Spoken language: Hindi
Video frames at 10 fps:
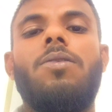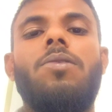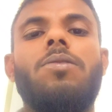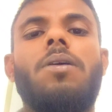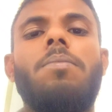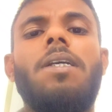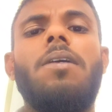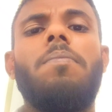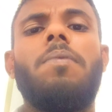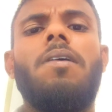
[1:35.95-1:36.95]
तो सभी
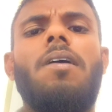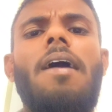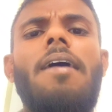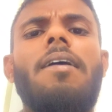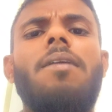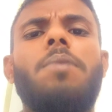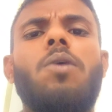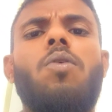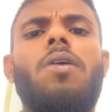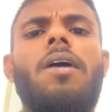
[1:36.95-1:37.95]
हैरान पे
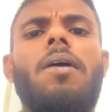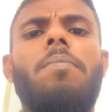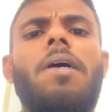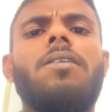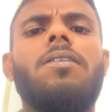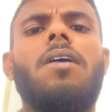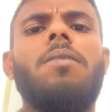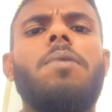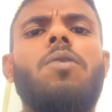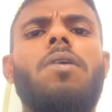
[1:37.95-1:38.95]
हो गया
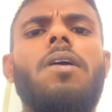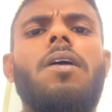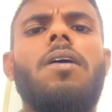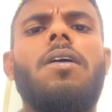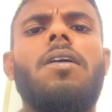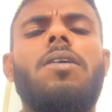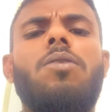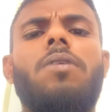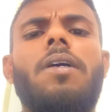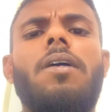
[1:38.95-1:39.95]
परेशान पे हो गया
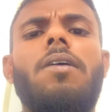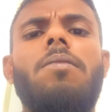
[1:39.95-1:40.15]
क्योंकि